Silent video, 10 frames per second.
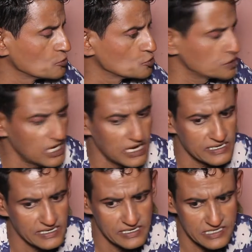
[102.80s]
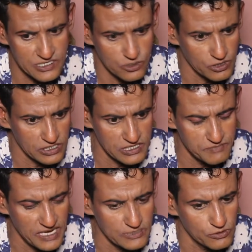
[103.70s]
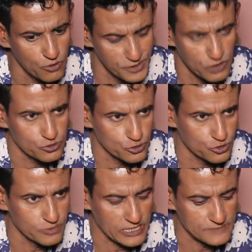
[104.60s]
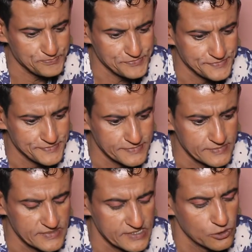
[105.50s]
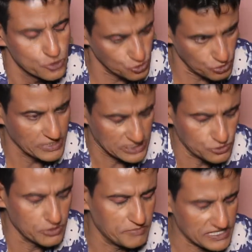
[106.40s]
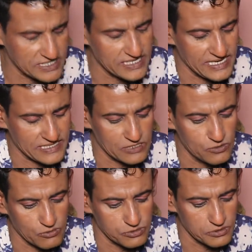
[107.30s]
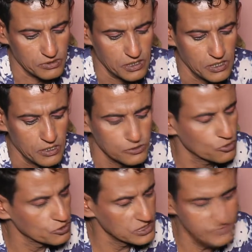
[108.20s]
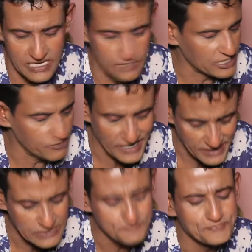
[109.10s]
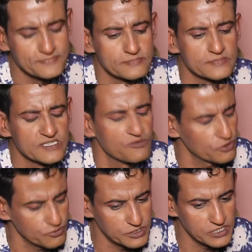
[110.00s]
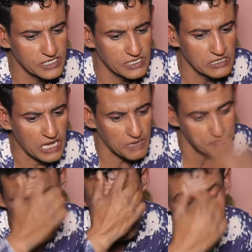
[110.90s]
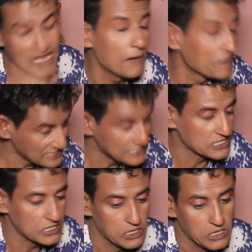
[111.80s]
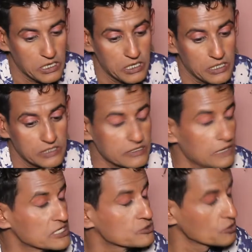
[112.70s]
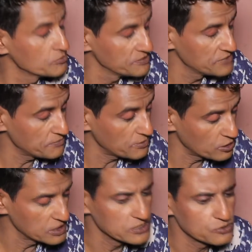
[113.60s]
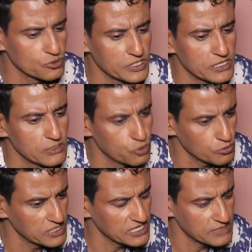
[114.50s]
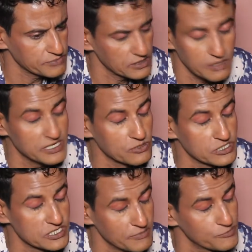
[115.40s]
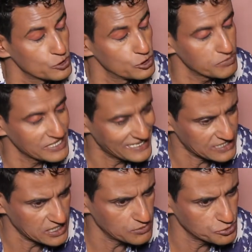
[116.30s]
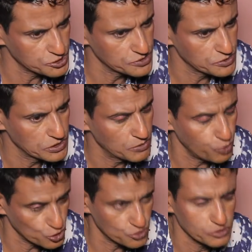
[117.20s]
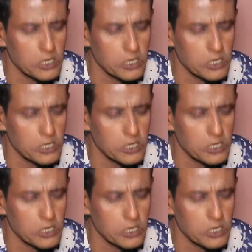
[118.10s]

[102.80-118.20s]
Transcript: উষা আর কে কে যেন ছিল ওরা তিন ভাই অভিনয় করতো ছোটোবেলায় ছোটো মানে বাচ্চাদের ক্যারেক্টারগুলো করতো ওকে তিন ভাইয়ের এক বেড়ে পায় নাই পরবর্তীতে বাধ্য হয়ে আমারই নিছে তা আমার যখন মিমি আপা বলে যে তোকে লোকমান ক্যারেক্টার আমার কইতেছে আমি তুই লোকমান ক্যারেক্টারটা পড়ছি পড়ছো